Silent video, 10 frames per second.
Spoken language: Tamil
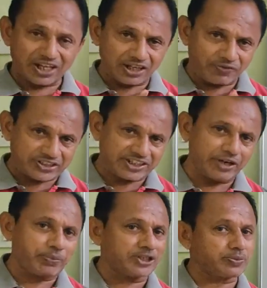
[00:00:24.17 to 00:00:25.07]
அதில் ஃபஸ்ட்
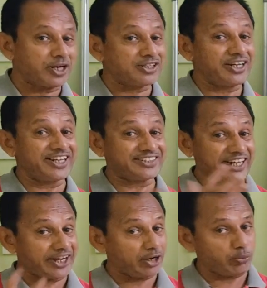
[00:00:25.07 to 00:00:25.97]
இயர் பாஸ் பண்ணால் தான் நீங்கள்
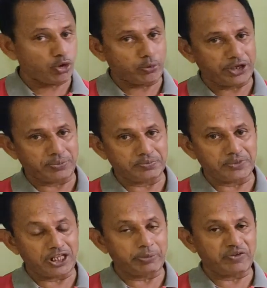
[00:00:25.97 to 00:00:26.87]
செகண்ட் இயர் போக முடியும்
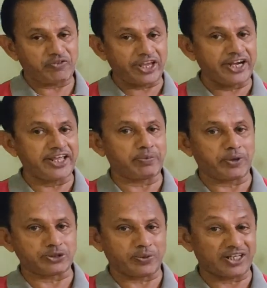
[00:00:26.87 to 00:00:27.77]
அதே மாதிரி ஃபைனல் இயர்
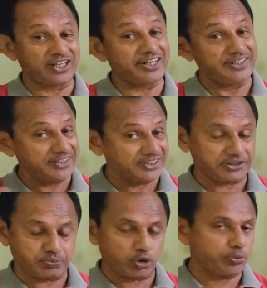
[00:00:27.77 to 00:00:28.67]
பாஸ் பண்ணால் தான்
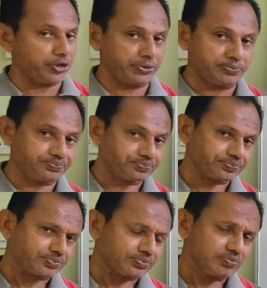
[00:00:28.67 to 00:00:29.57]
இன்டர்ன்ஷிப் போக முடியும்
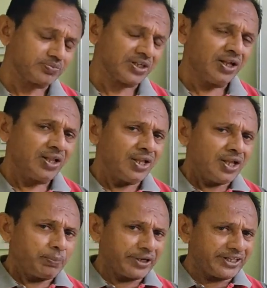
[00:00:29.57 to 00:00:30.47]

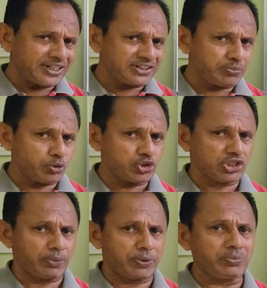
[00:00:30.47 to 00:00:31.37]
இப்போ இன்டர்ன்ஷிப்
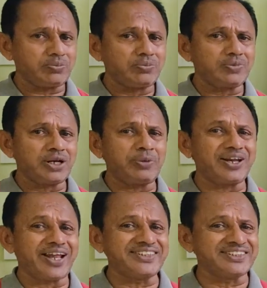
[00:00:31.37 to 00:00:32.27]
முடிச்சதுக்கப்புறம் நம்ம
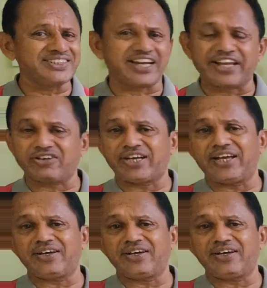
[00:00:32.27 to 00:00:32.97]
லைசன்ஸ் கிடைக்குங்க